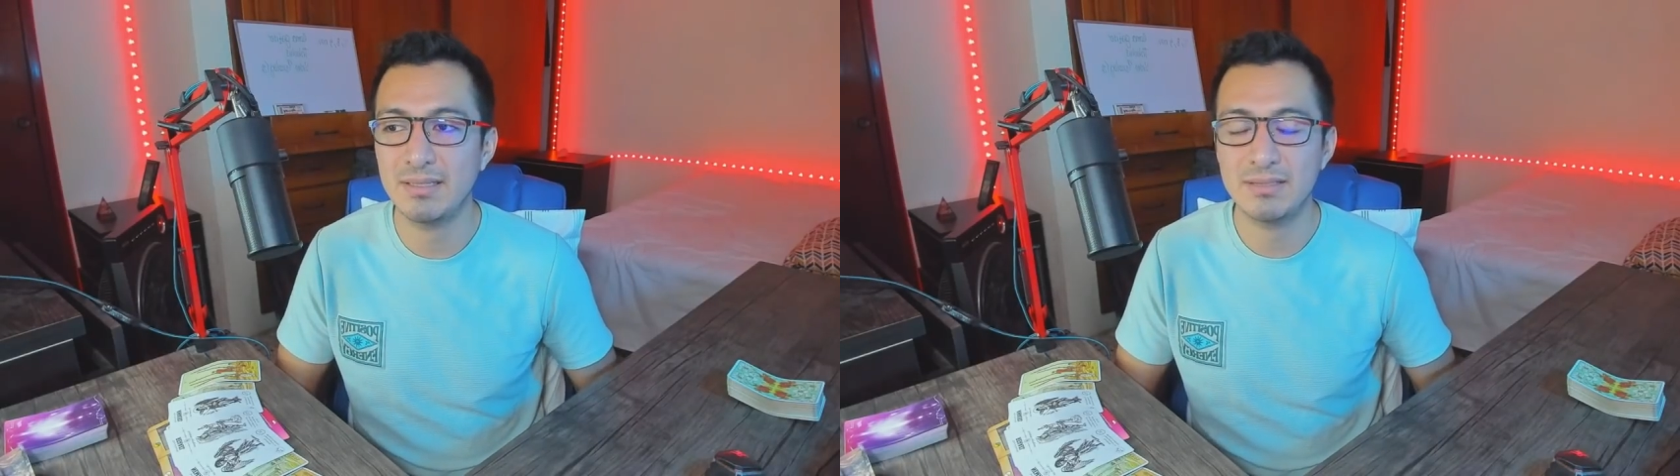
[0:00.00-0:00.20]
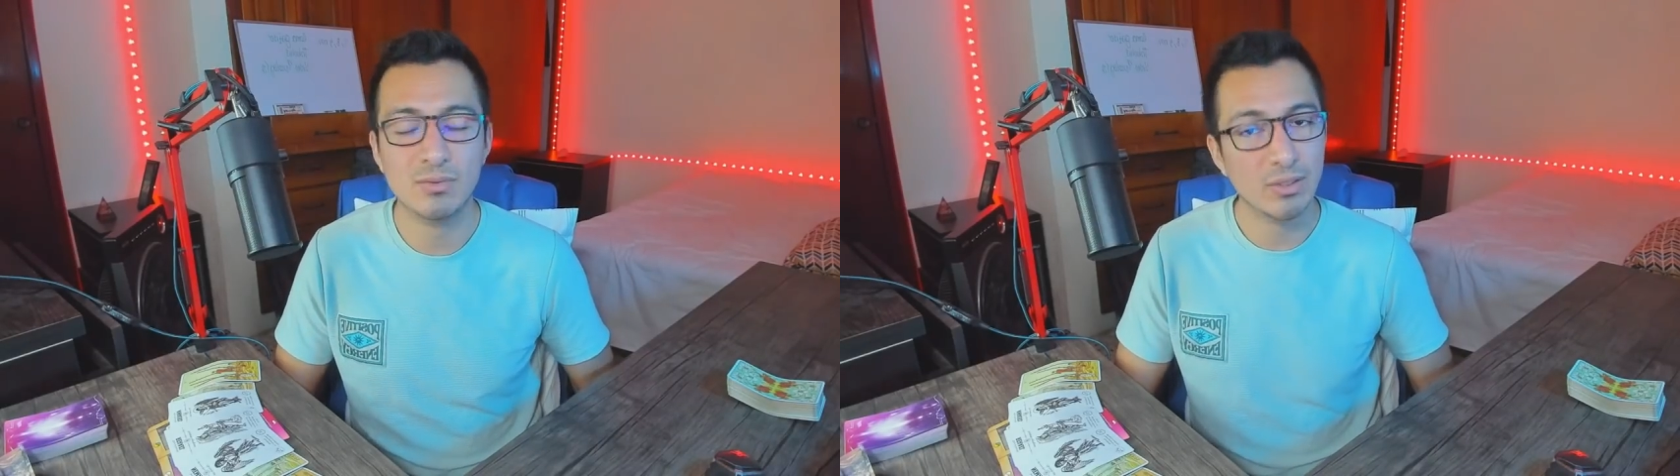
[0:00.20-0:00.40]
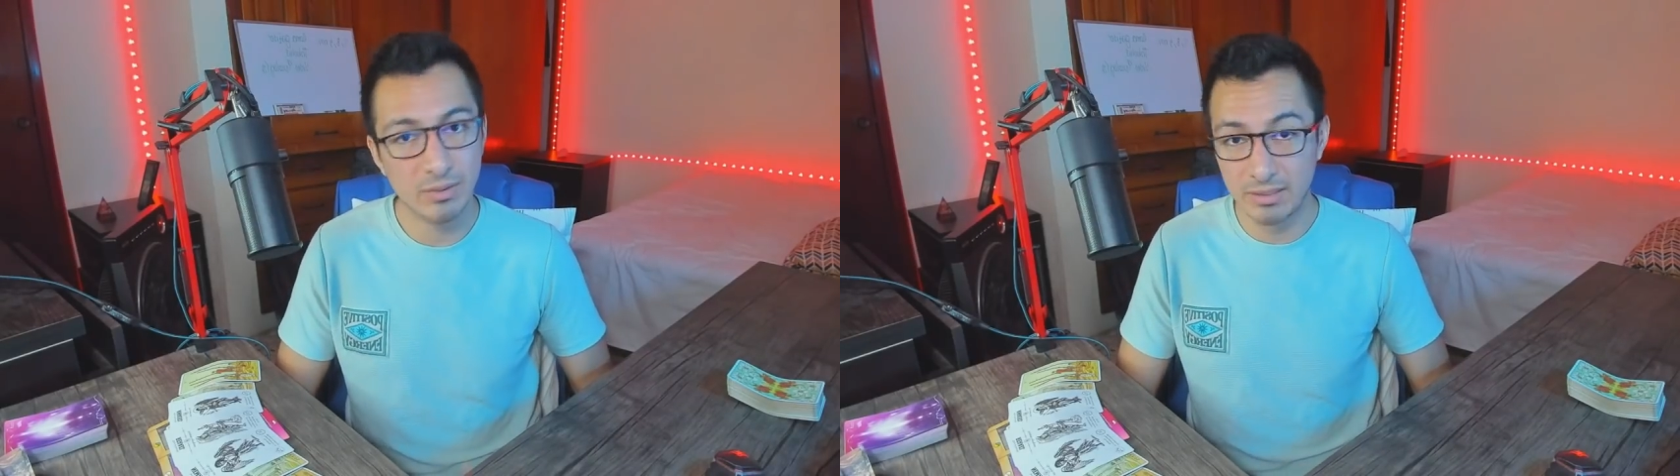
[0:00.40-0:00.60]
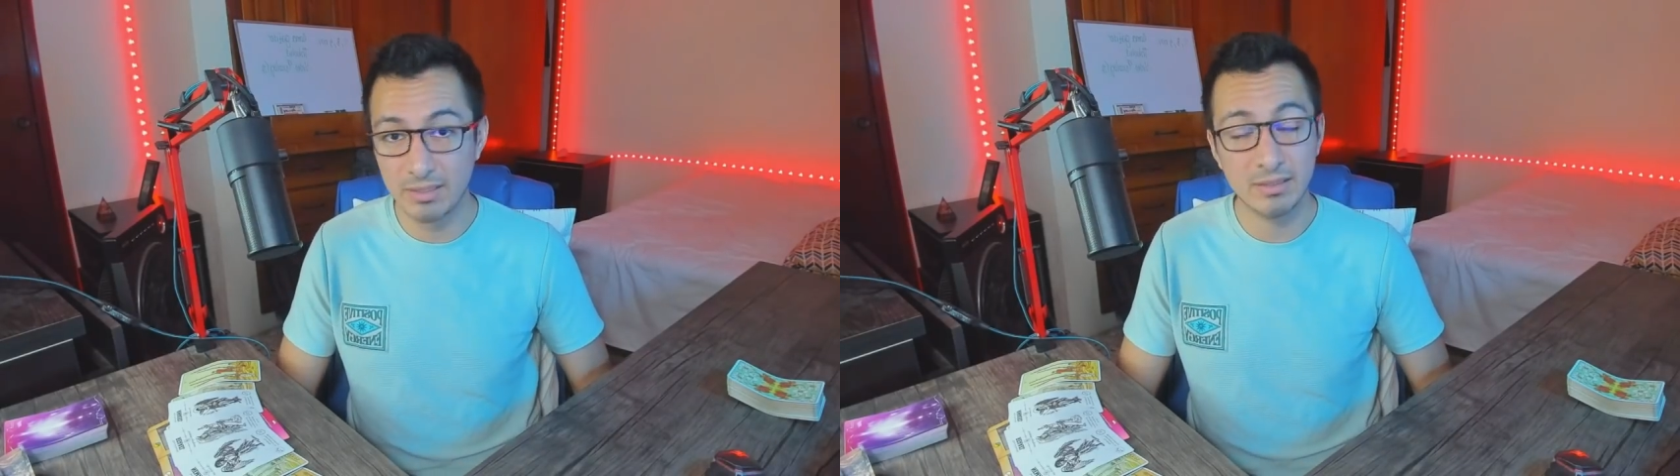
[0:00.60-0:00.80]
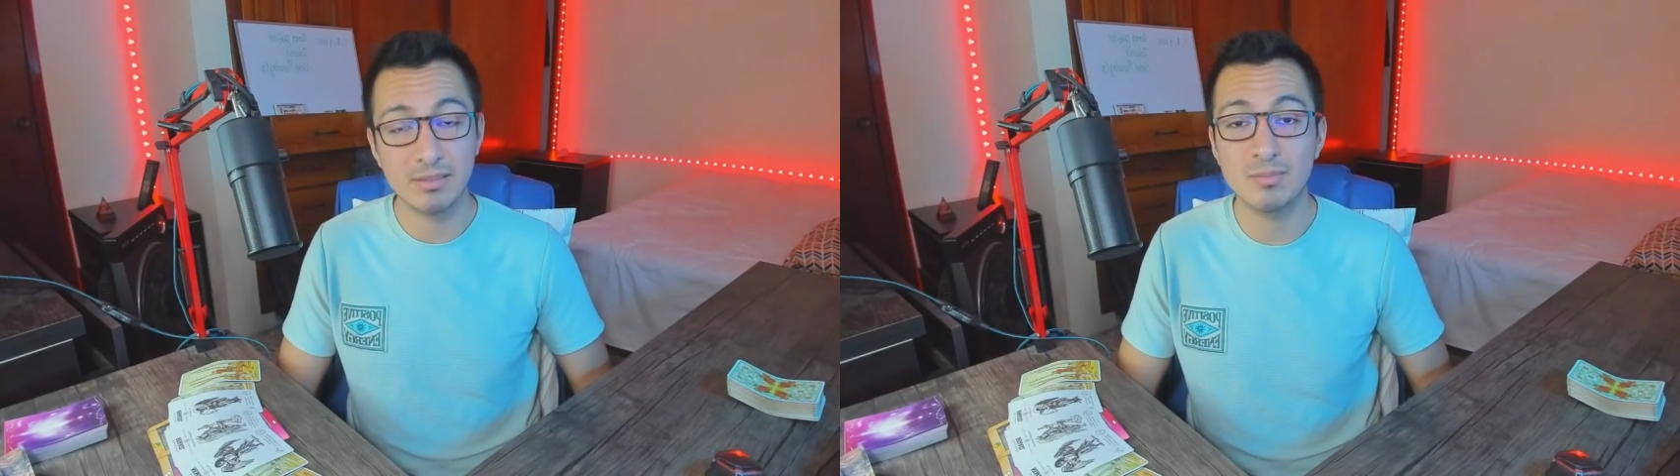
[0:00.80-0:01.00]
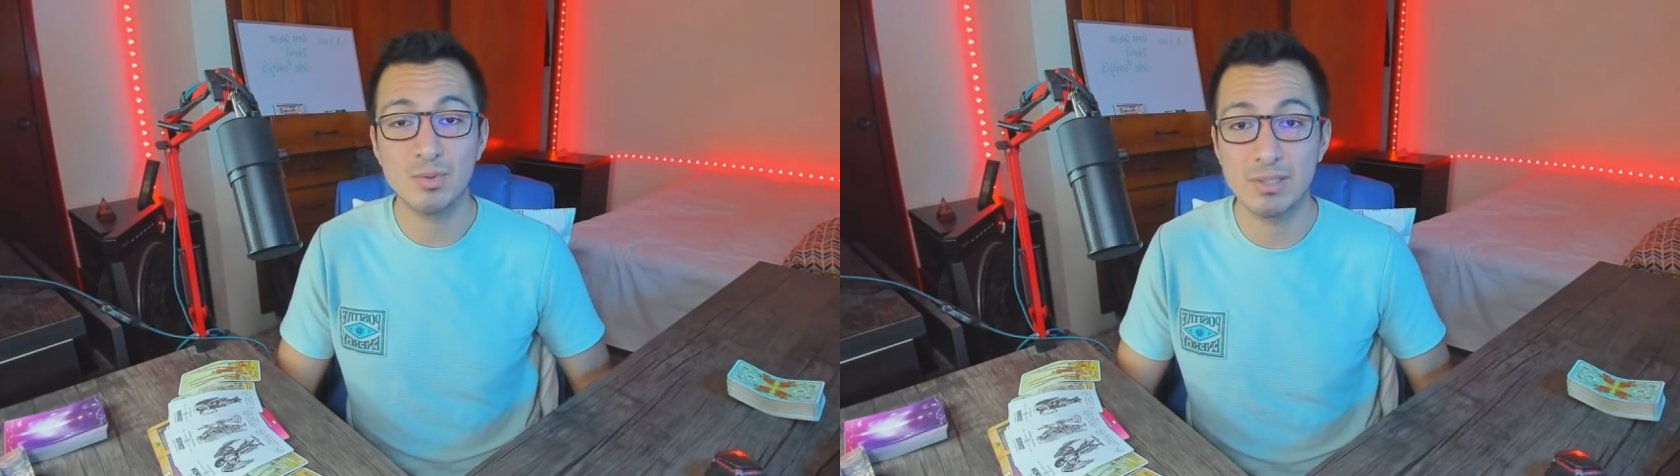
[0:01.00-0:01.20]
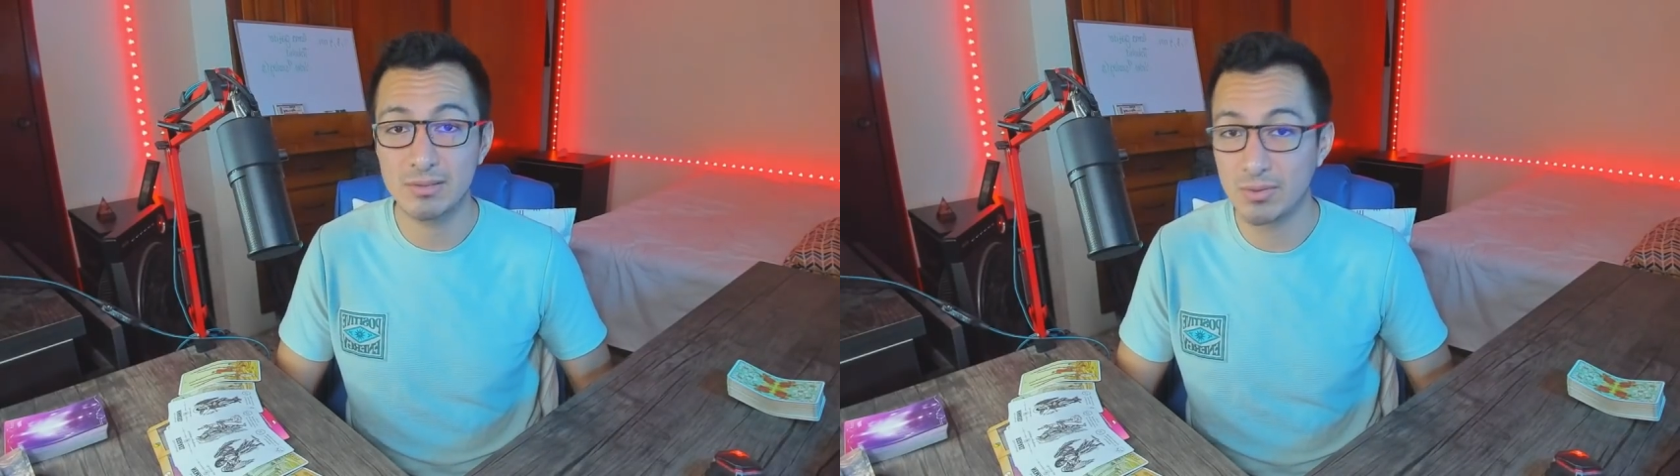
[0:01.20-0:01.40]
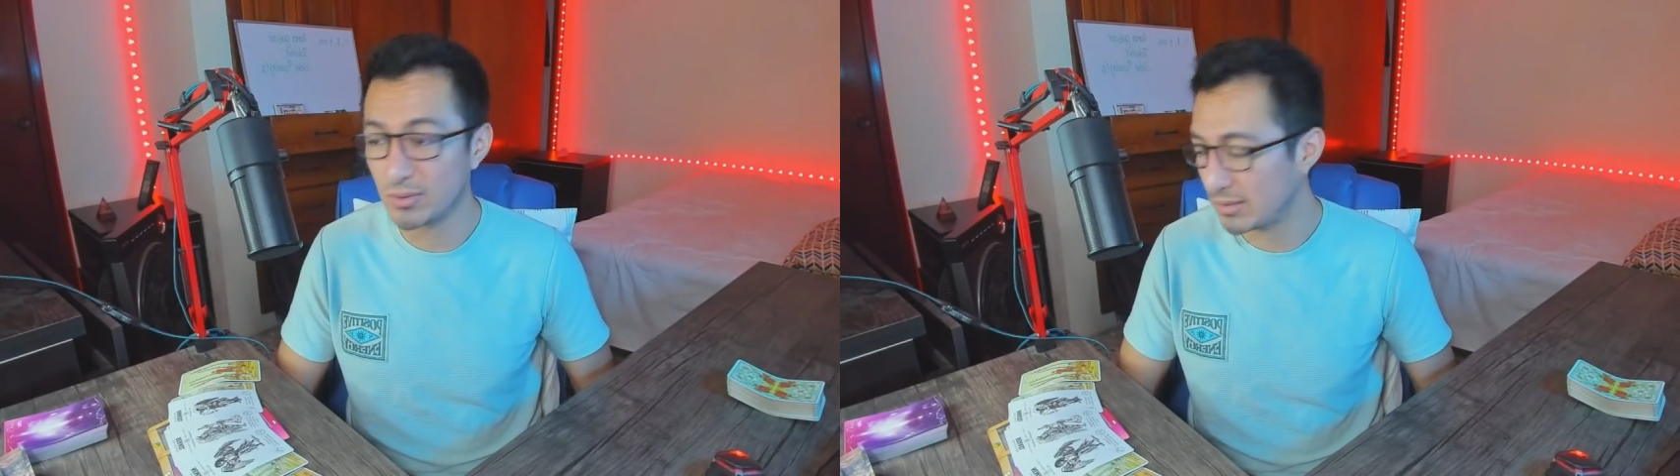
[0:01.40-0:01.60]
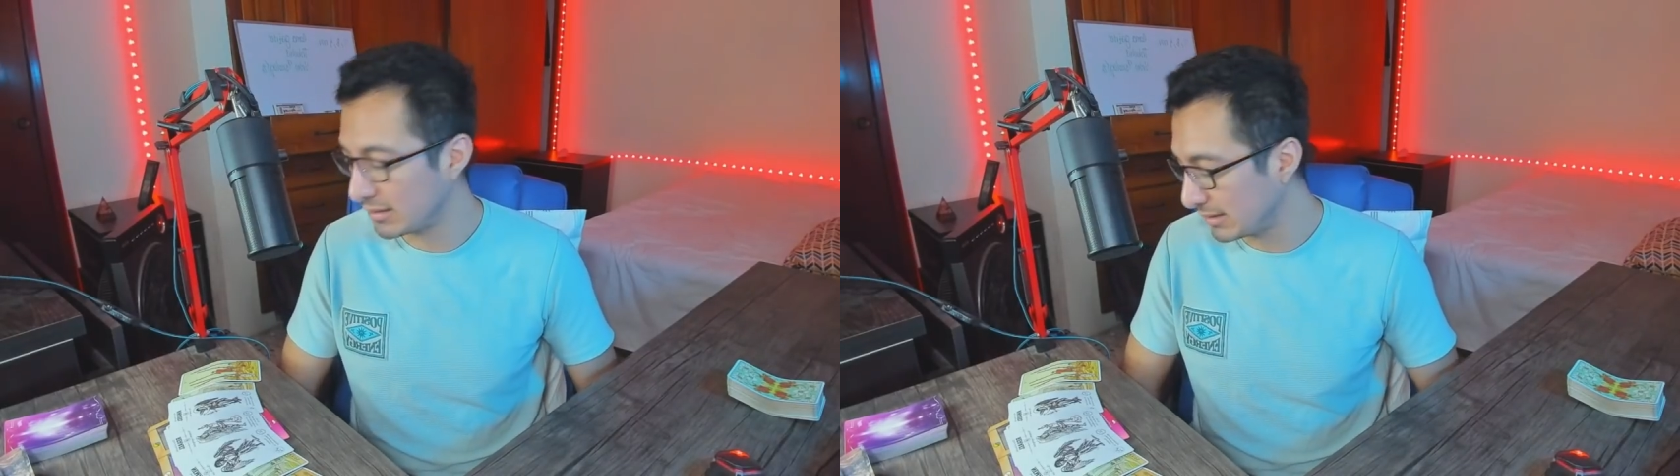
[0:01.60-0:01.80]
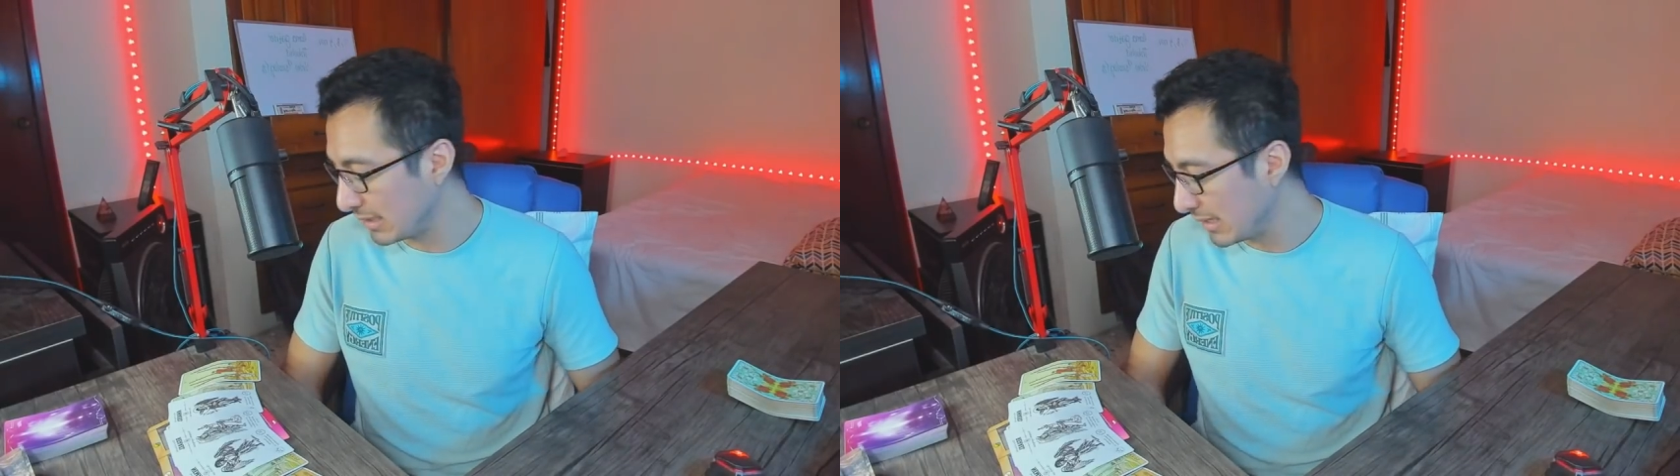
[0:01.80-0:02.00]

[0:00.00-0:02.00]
es cuando entiendes muchas cosas.